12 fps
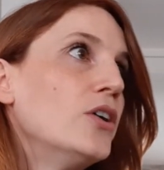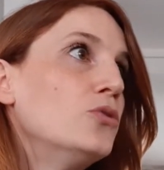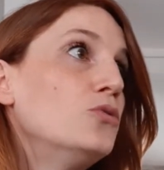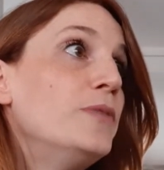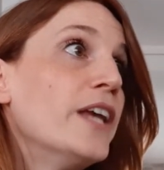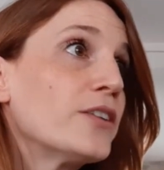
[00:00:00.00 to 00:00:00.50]

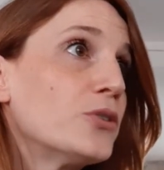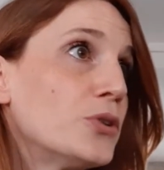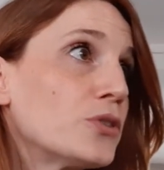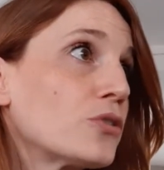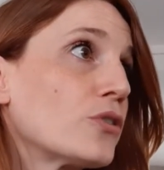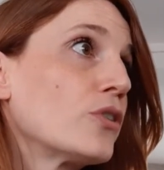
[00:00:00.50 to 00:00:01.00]
ou bien
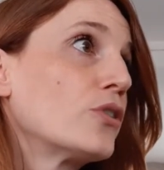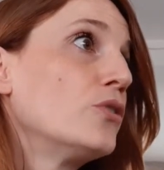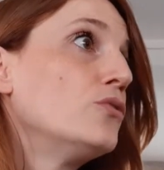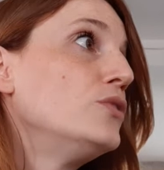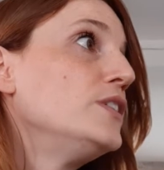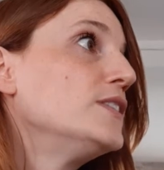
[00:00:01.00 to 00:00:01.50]
d'autres, que
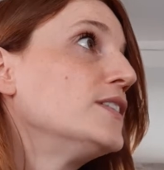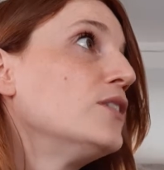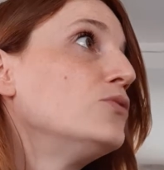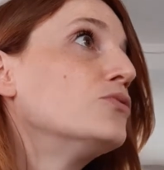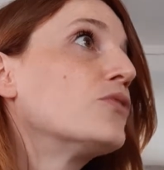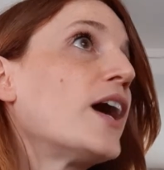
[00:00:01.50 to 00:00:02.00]
vous lisiez
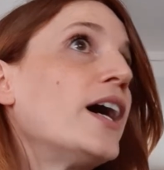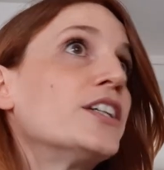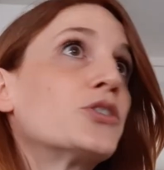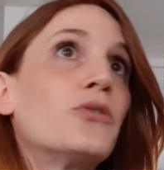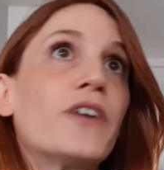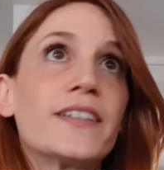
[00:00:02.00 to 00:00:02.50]

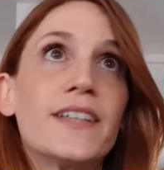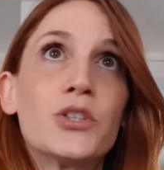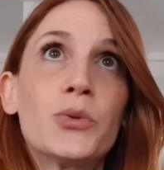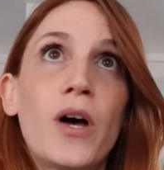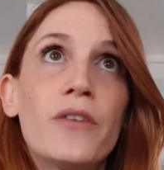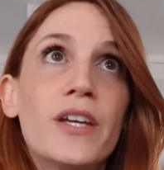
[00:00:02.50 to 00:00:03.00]
l'ouvrage
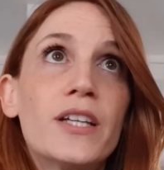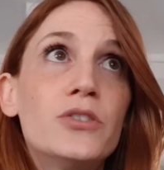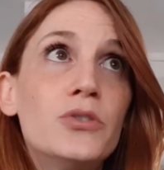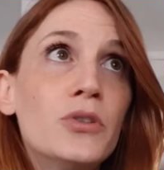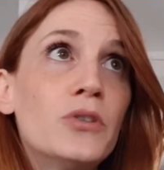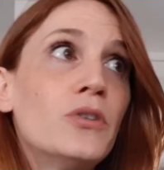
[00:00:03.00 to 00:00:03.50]
Conversation avec
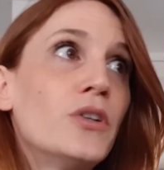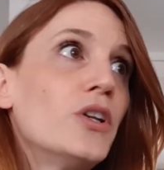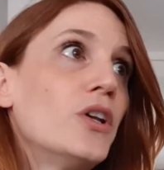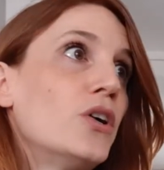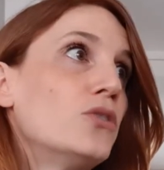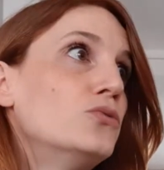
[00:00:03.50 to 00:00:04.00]
Dieu,
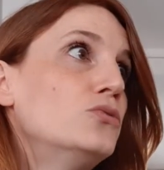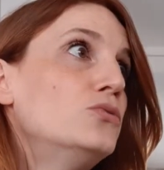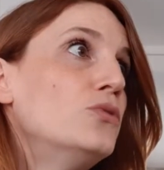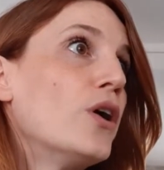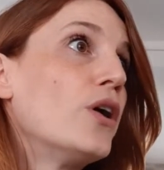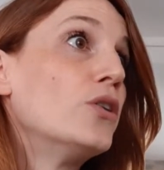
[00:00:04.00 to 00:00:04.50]

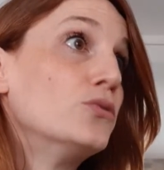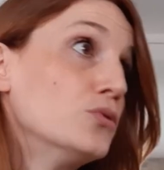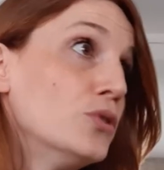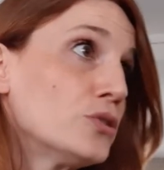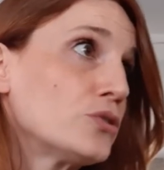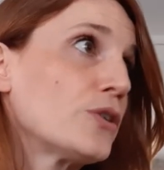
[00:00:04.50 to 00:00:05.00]
ou, euh, ou
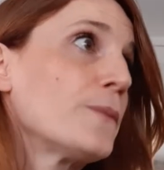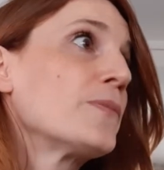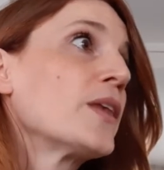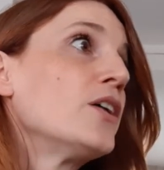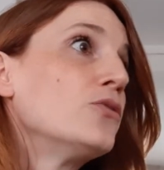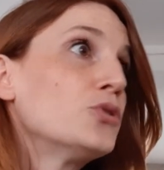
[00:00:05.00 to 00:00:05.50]
d'autres,
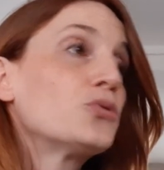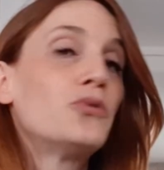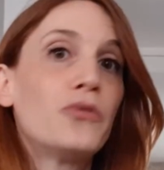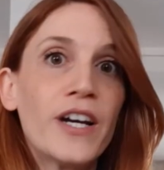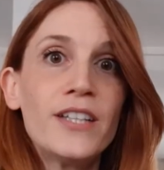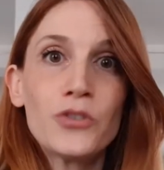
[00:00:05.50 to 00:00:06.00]
vous
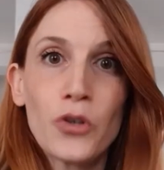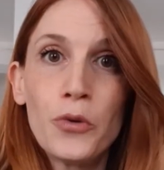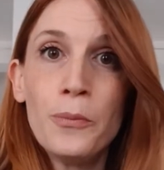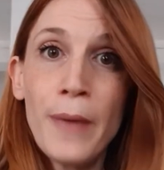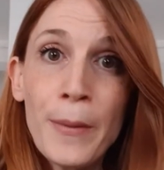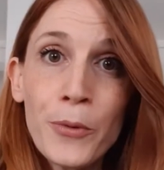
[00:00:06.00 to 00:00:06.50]
trouverez sur le
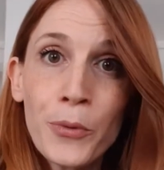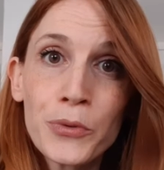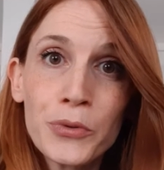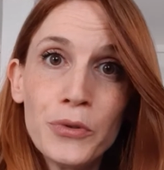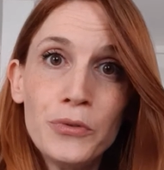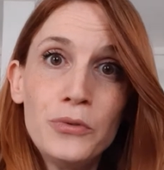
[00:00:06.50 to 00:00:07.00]
même
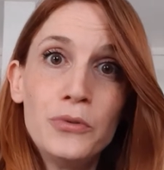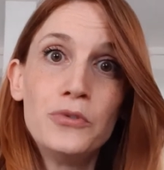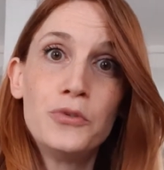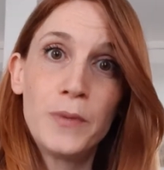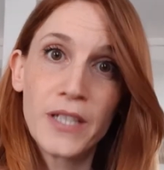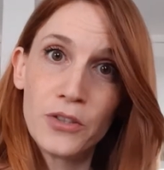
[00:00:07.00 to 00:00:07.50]
contenu de
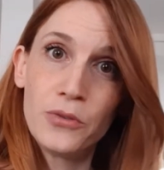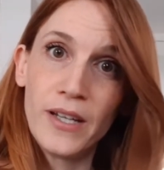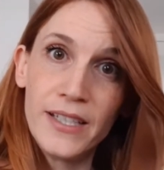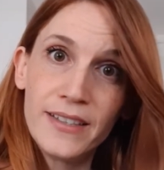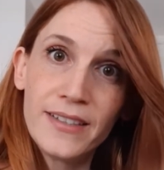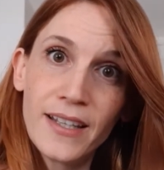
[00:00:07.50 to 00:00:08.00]

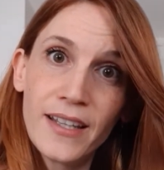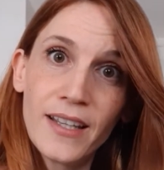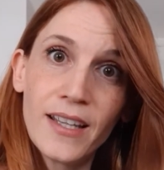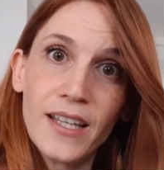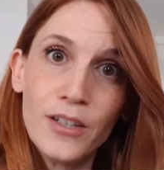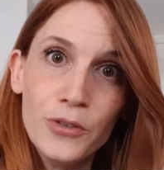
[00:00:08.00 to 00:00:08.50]

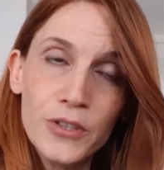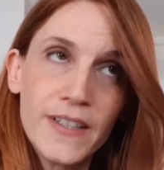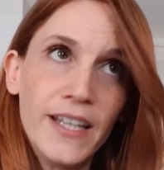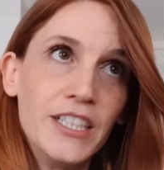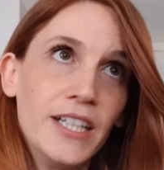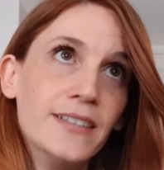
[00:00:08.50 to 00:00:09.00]
spiritualité et de
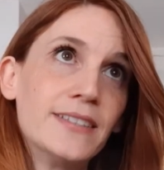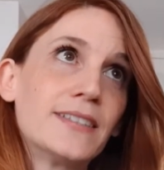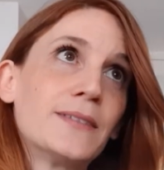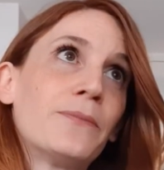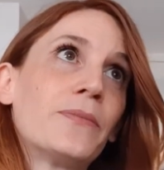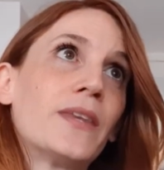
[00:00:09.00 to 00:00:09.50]
sagesse.